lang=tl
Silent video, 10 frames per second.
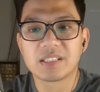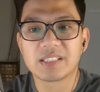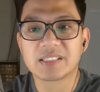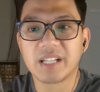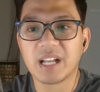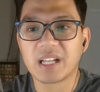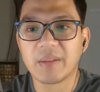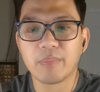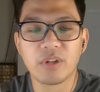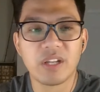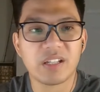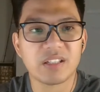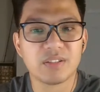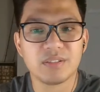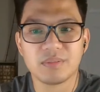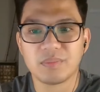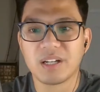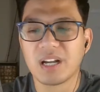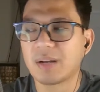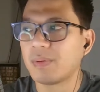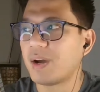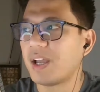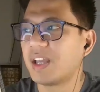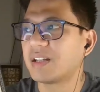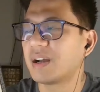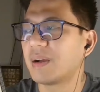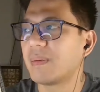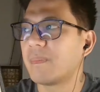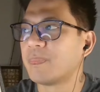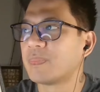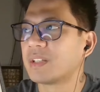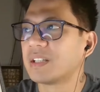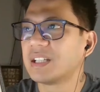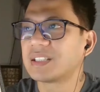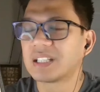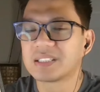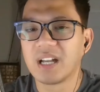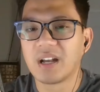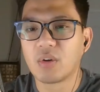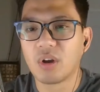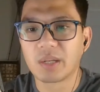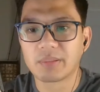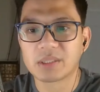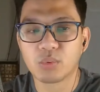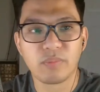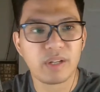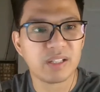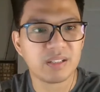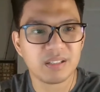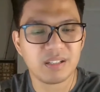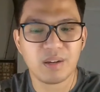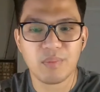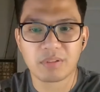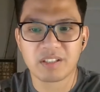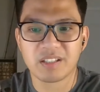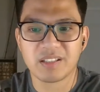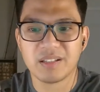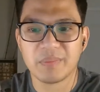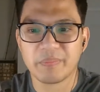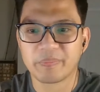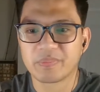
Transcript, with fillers: si Stella Kimbo yan, ano, mga kababayan, ang isa sa congresswoman ng Marikina.